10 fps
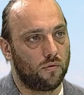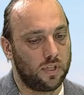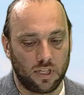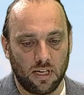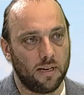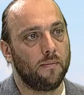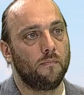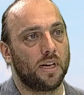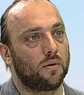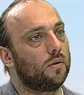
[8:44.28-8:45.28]
C'est les
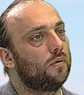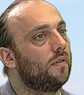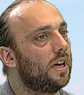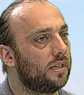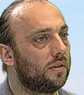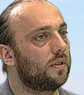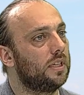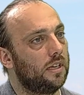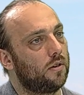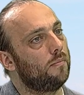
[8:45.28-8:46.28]
maîtres d'ouvrage, hein, donc c'est
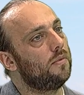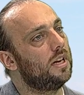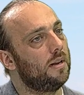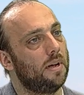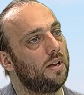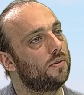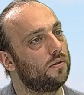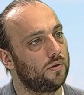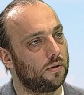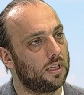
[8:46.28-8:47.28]
les communes et les bailleurs
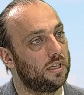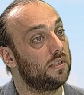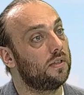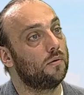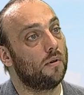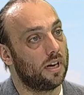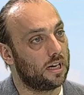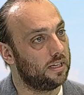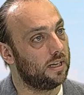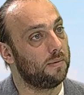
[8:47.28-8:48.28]
sociaux qui décideront avec
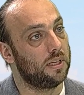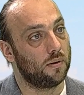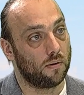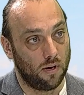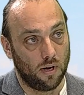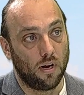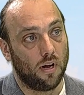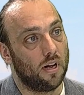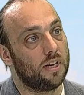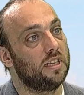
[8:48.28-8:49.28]
les habitants
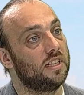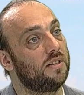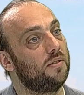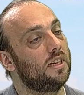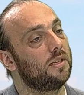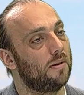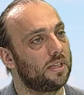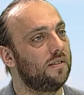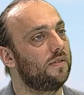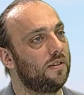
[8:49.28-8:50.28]
euh, des ateliers
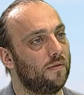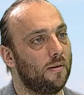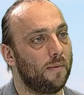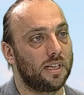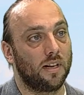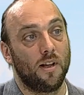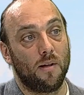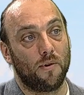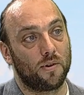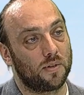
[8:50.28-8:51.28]
sportifs qu'ils veulent mettre.
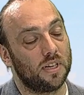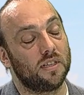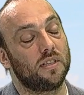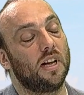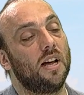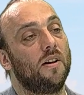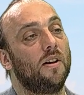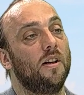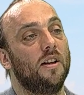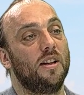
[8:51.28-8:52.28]
Mais en tout cas, ce sera euh,
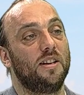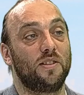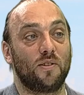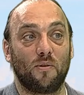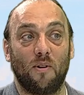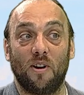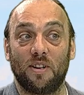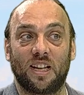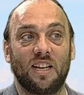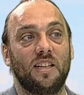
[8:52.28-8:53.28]
des endroits euh,
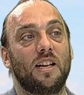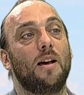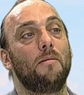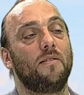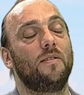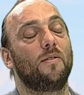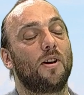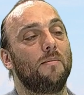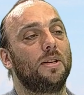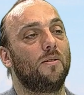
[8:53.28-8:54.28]
très agréables à vivre dans
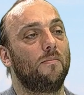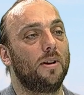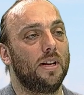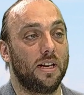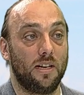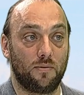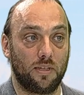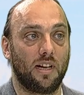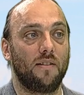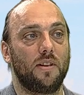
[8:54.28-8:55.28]
la métropole et, je suis
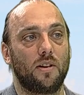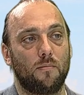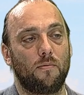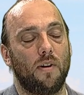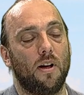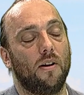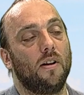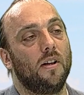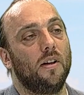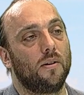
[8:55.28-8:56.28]
très fier de pouvoir
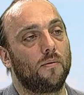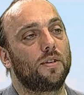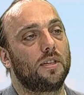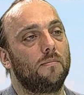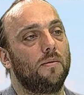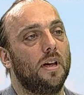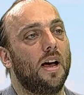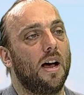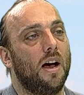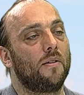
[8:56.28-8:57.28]
contribuer
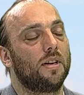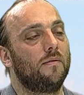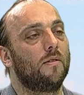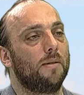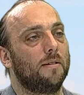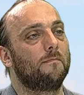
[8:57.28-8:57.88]
à, en développer.